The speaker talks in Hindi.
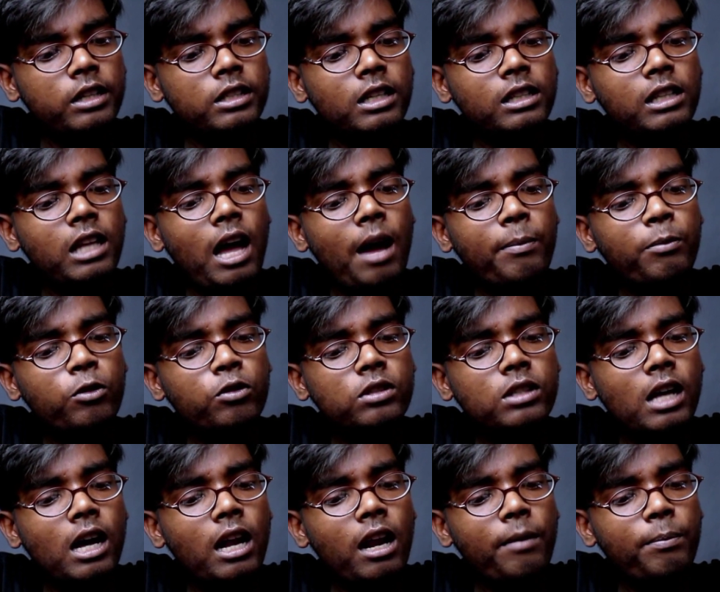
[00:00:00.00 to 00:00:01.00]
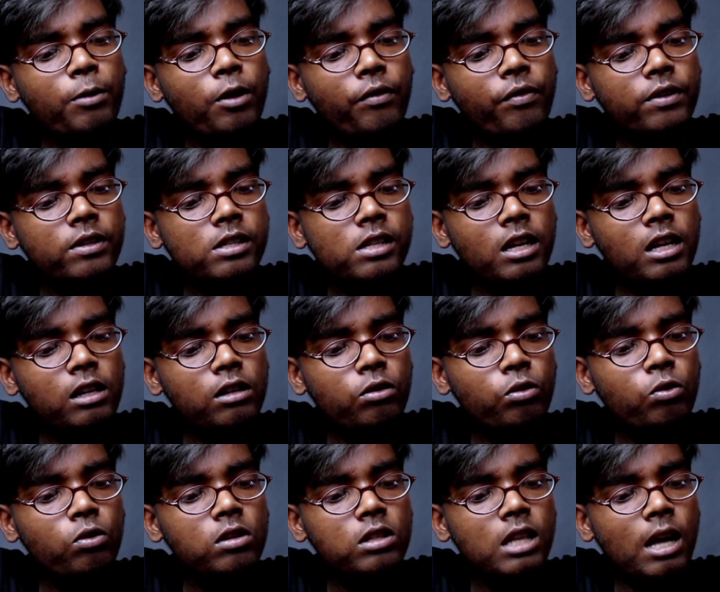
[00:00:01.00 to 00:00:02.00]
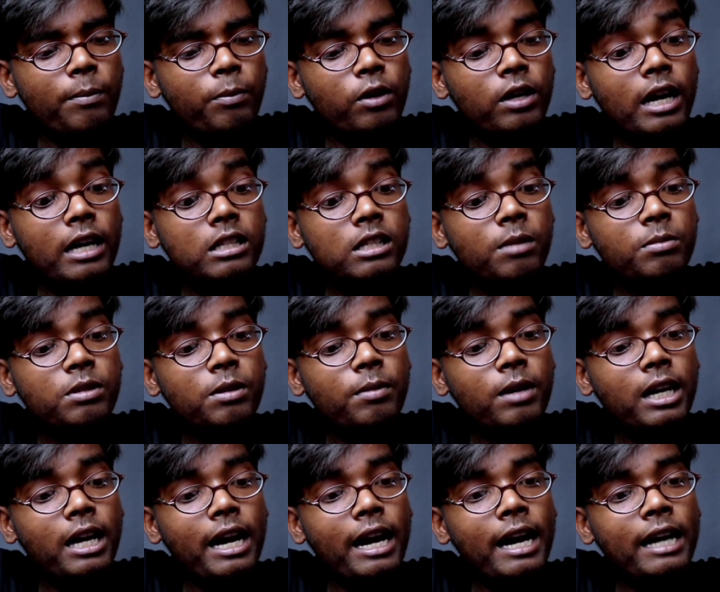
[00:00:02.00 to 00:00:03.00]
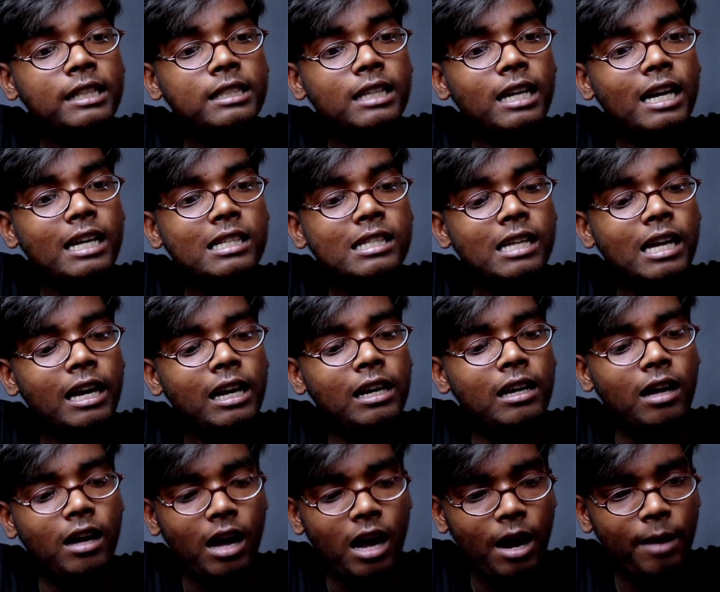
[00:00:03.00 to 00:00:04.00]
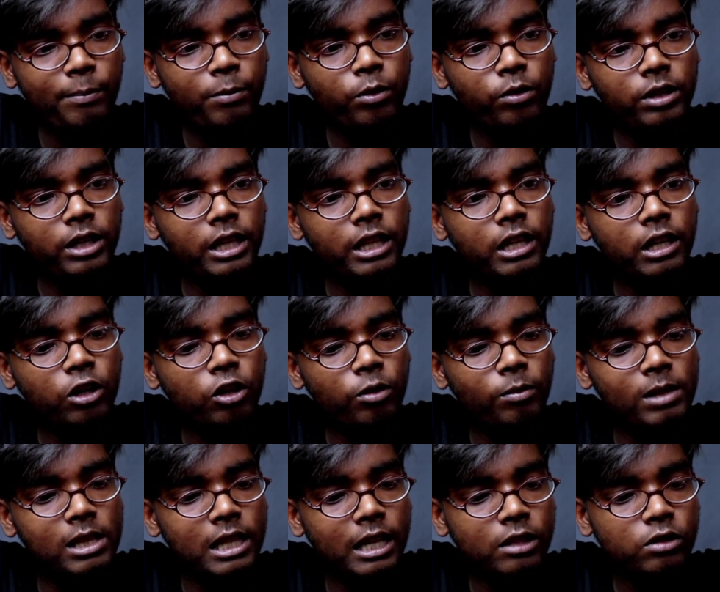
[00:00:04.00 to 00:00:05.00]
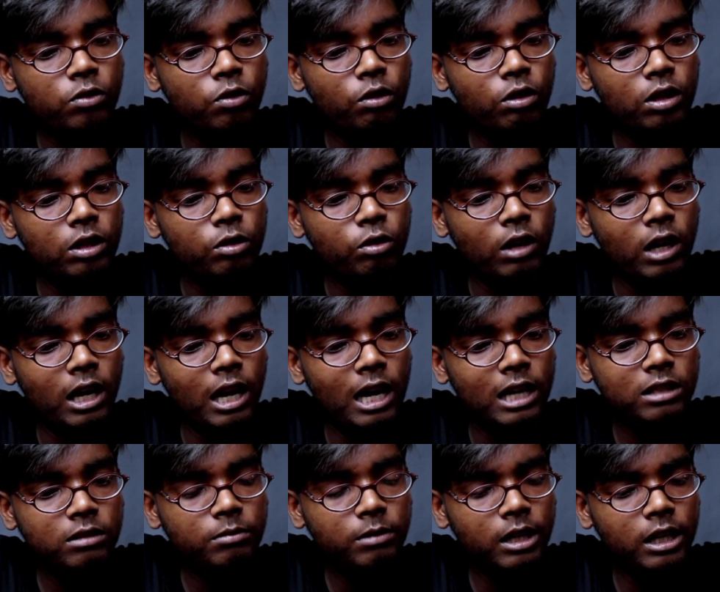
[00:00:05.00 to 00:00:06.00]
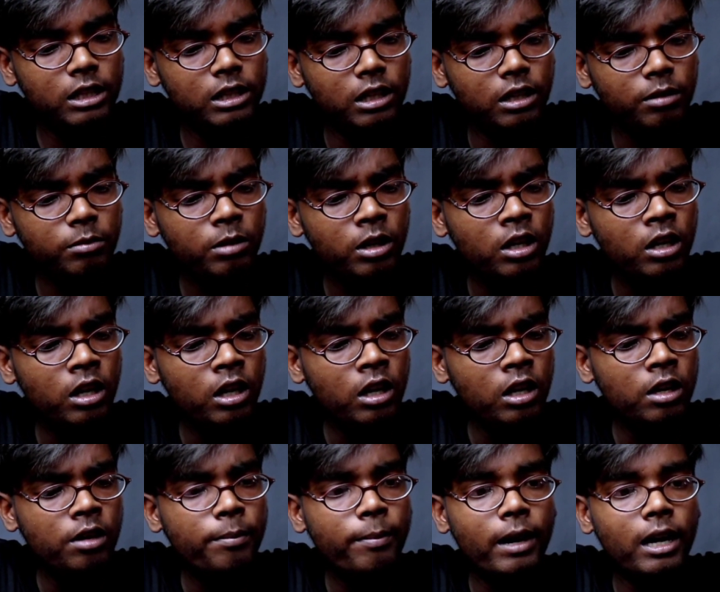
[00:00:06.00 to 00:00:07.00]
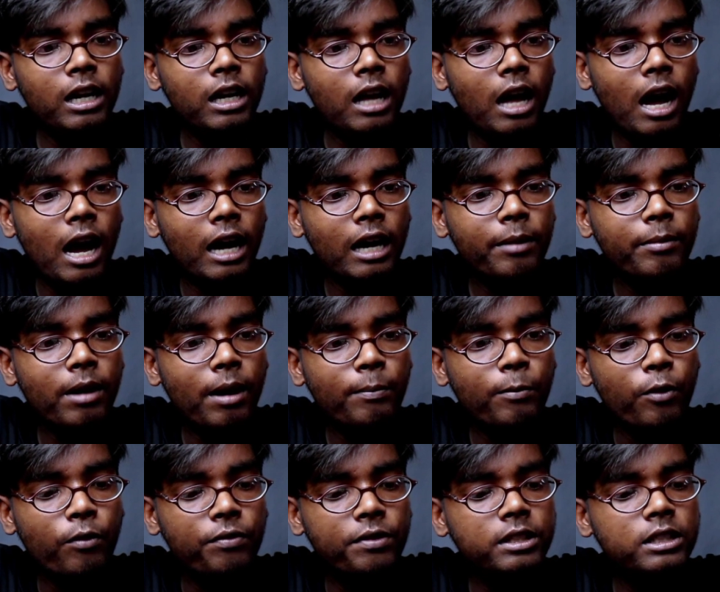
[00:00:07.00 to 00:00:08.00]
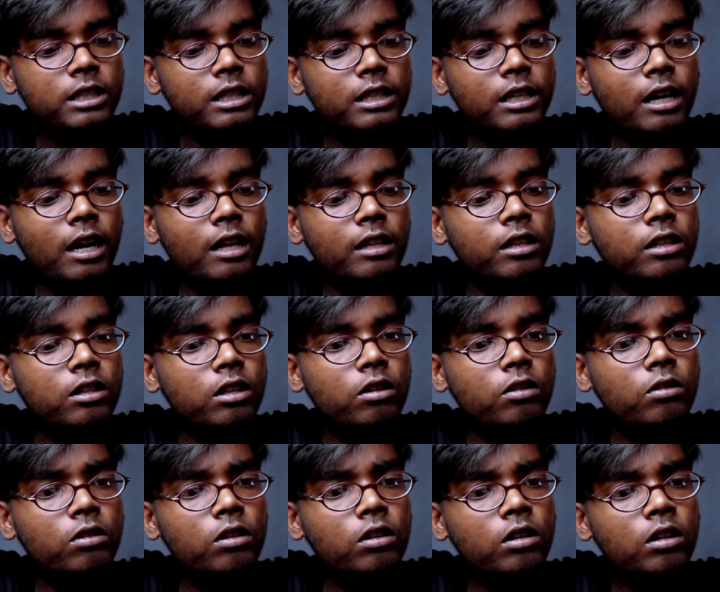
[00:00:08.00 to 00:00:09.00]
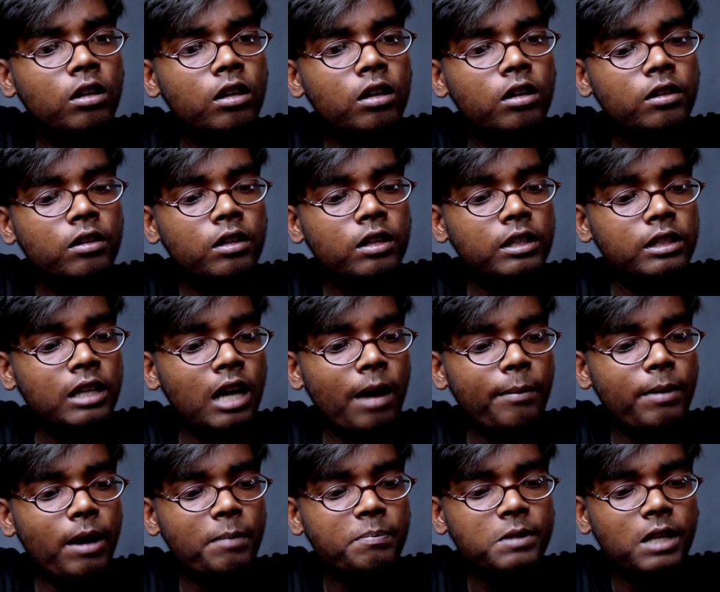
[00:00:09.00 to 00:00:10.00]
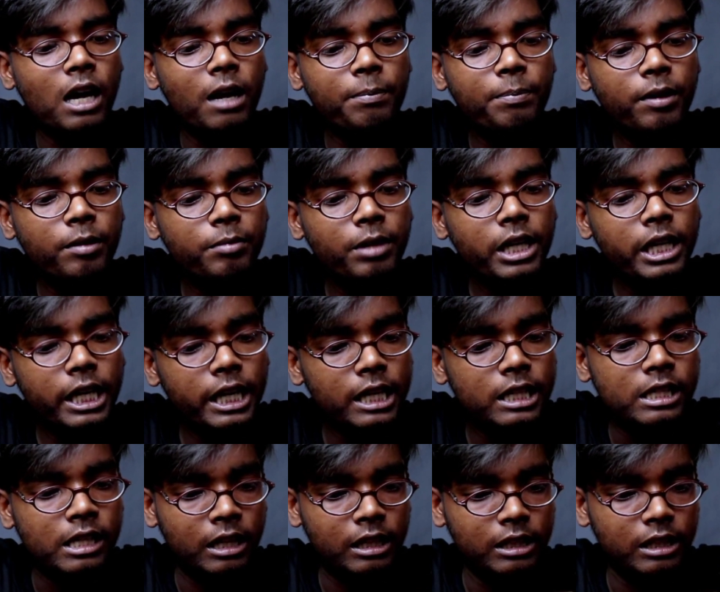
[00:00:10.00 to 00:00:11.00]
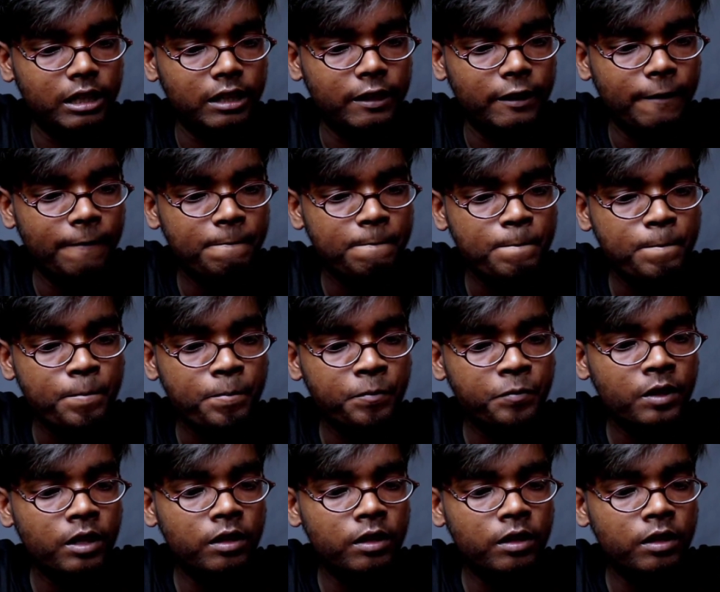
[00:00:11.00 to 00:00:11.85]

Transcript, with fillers: देख सकते हैं आपको सारा प्रोफेशनल टूल्स आपको सबसे बड़ा एच एस एल आपको ये देखने को मिलता है इसको थोड़ा लास्ट में करते हैं हम पहले आगे मैं आपको फीचर दिखा देता हूँ यहाँ पे आप सार्पन भी कर सकते हैं